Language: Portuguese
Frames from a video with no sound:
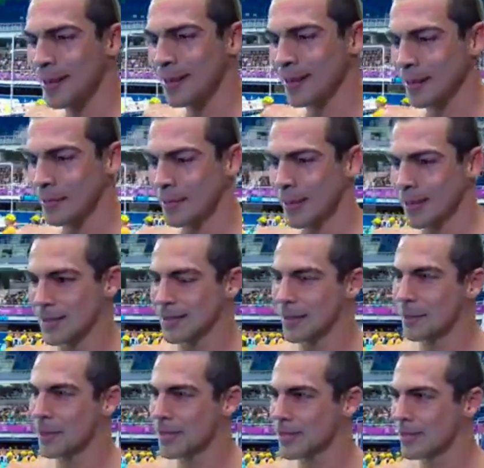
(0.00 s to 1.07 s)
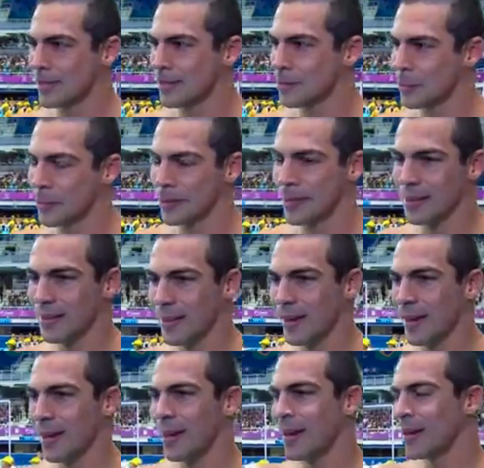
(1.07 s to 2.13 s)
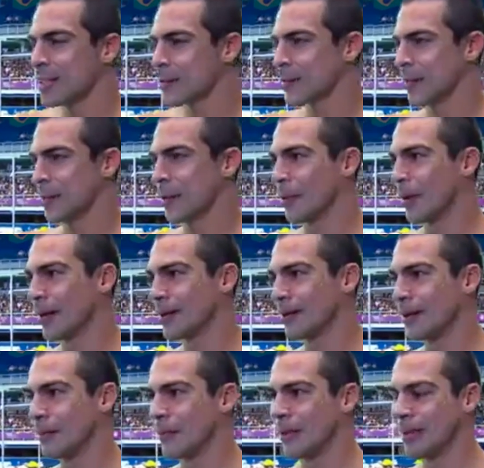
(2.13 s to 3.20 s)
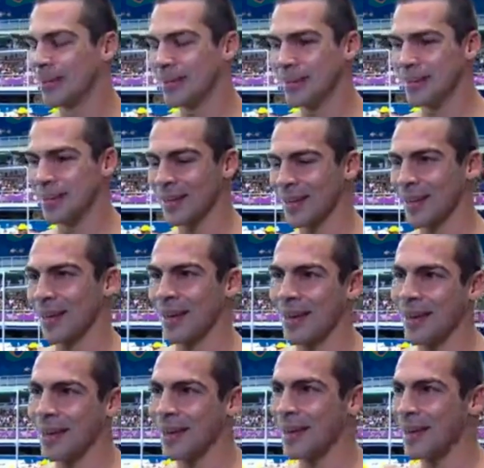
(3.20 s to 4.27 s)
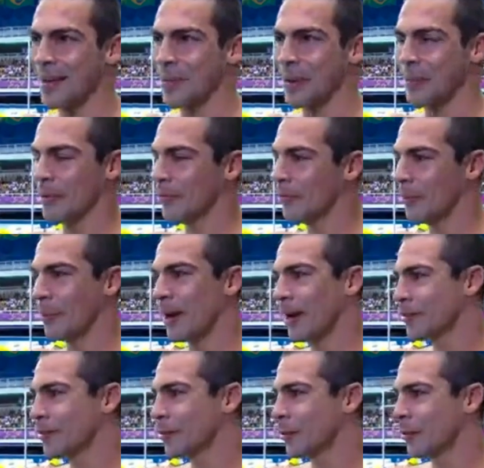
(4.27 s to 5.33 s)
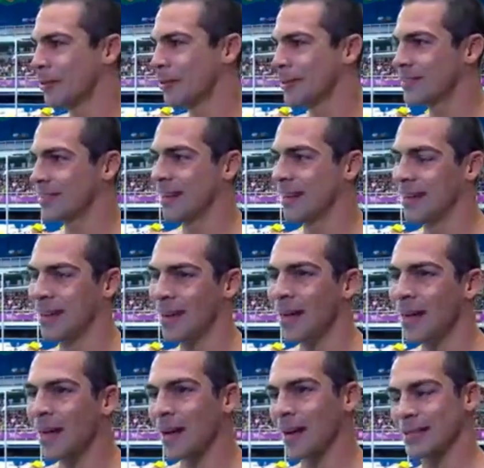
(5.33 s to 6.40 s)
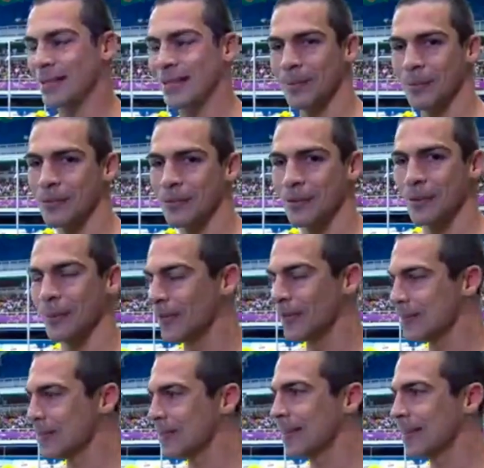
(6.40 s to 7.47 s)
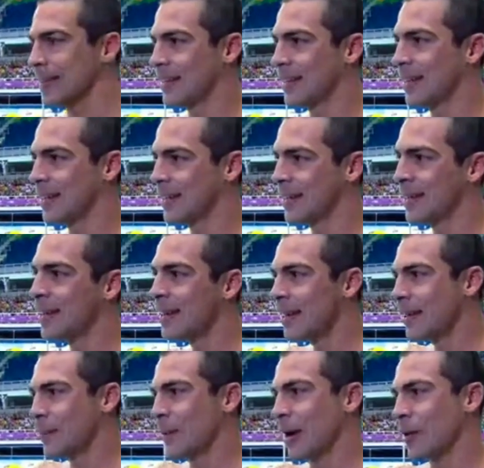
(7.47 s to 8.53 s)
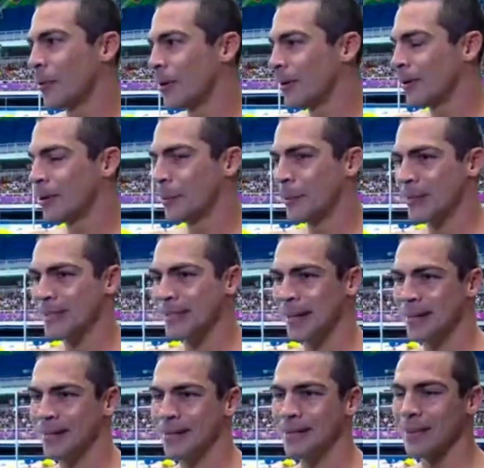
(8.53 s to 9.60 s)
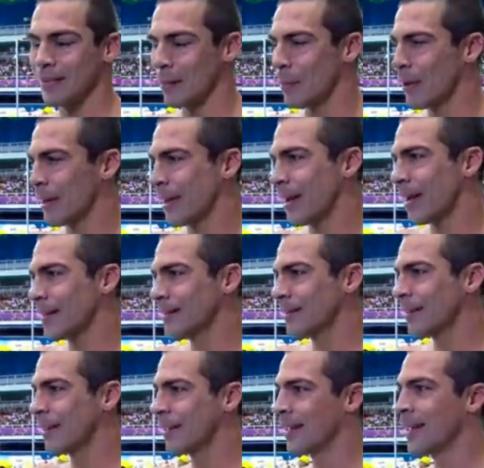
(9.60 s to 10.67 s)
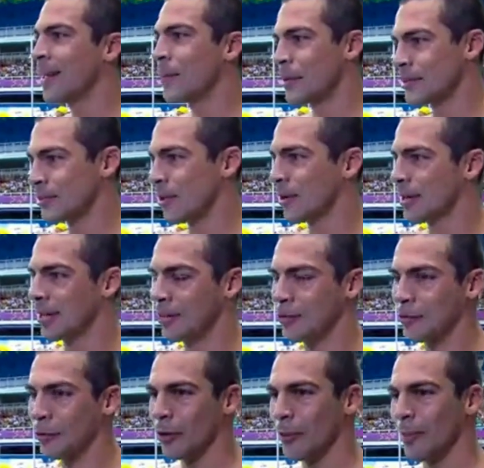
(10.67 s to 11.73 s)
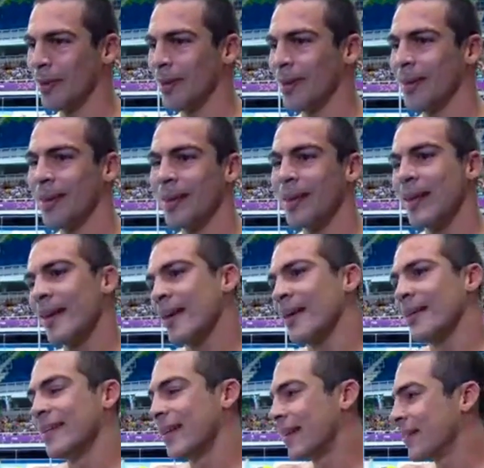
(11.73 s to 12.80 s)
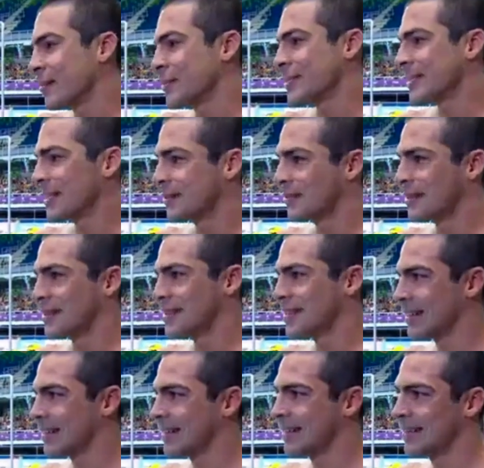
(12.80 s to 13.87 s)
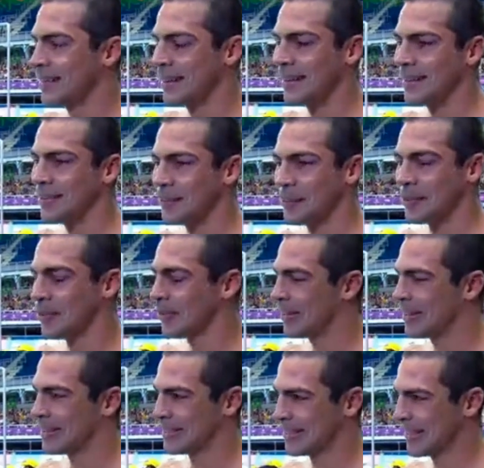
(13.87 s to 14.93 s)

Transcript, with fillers: ter me dado essa benção de poder estar estudando minha quarta Olimpíada. É, para mim foi mágico hoje. Agradecer muito ao Minas que me acolheu ano passado. Eu estava parado, o pessoal acreditou em mim. E aí consegui o um índice aqui, estou muito feliz.